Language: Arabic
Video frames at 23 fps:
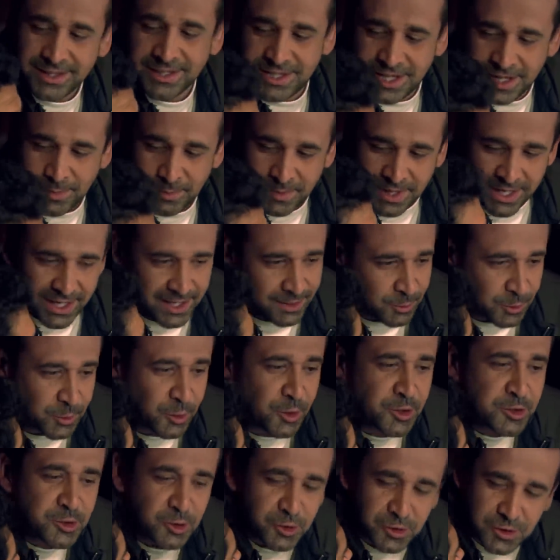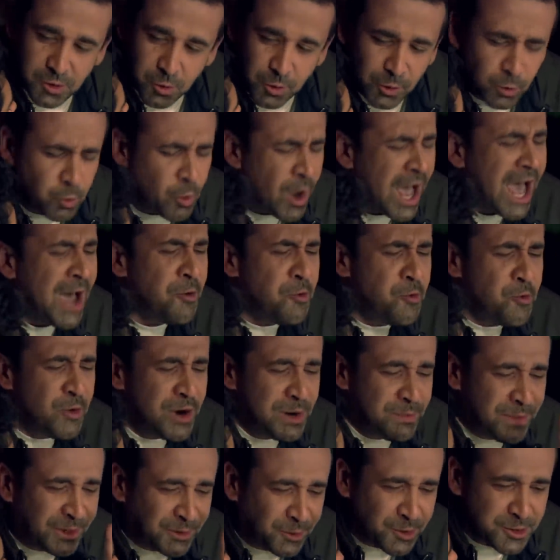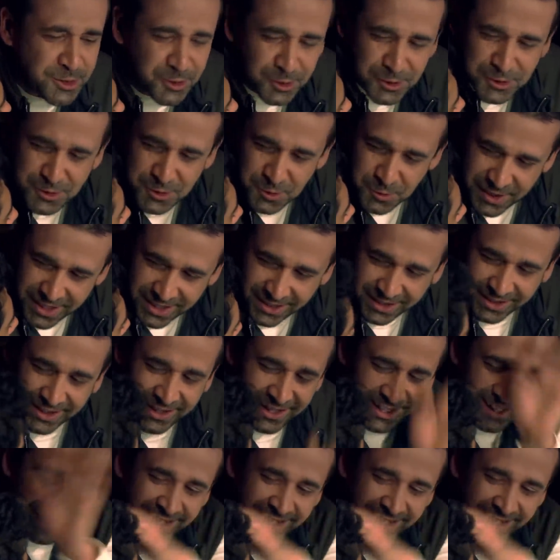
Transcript: تشيل مين وتخشوا السويت واول ما تخشوا السويت